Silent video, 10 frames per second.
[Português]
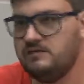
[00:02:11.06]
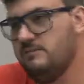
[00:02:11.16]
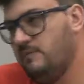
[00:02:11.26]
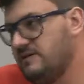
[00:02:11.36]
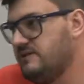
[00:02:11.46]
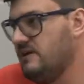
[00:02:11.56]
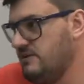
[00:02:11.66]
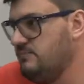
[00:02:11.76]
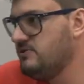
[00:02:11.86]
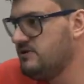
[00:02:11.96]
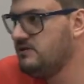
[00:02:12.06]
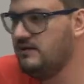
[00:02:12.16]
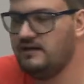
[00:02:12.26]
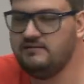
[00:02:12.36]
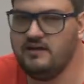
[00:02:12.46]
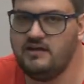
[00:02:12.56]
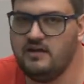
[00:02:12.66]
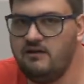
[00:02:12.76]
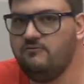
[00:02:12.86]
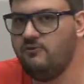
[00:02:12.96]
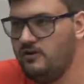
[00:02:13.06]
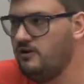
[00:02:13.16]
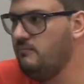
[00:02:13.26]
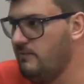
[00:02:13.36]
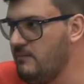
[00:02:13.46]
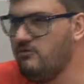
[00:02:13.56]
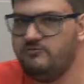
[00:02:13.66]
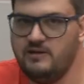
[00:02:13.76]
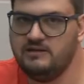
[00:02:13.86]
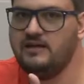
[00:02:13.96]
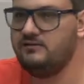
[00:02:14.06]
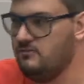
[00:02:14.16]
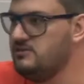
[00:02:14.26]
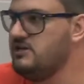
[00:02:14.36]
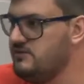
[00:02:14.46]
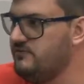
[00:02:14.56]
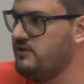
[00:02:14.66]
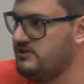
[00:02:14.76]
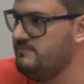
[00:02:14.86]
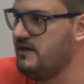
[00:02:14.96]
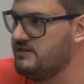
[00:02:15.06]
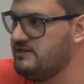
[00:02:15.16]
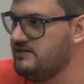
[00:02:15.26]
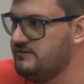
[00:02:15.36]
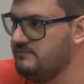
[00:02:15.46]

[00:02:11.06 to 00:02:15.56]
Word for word: essa passagem por Santa Catarina né, foi bem movimentada, pois como é, a gente até, viu nas imagens. Eu até